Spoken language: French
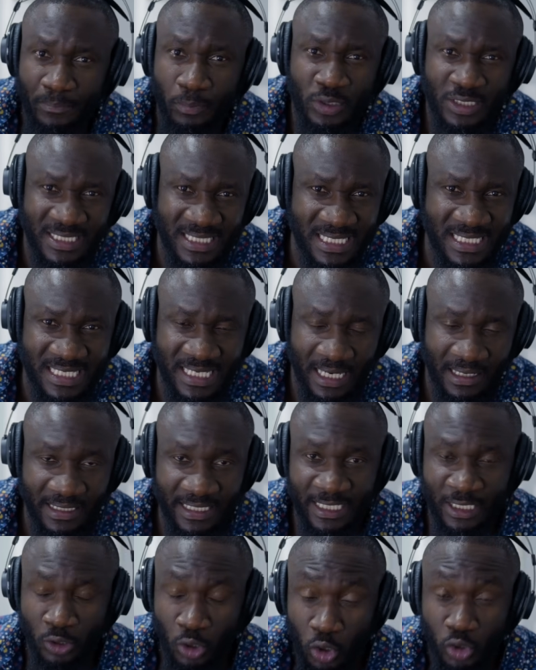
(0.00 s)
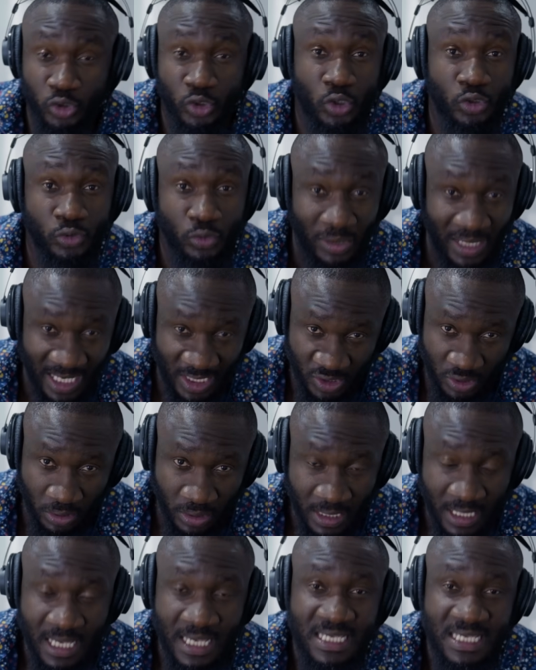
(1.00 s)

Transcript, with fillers: politiciens. Ils leur donnent de l'argent.